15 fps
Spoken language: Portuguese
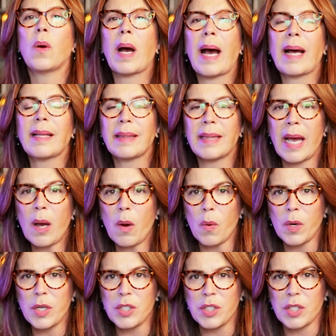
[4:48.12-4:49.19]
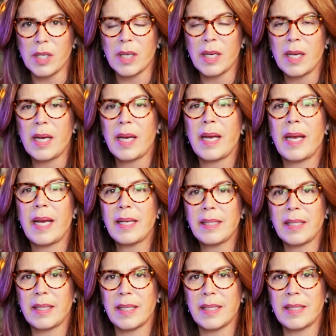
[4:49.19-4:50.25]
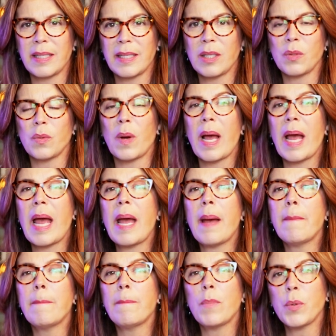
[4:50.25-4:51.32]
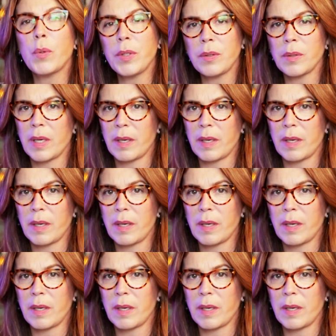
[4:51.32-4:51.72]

até hoje, esse tecido é muito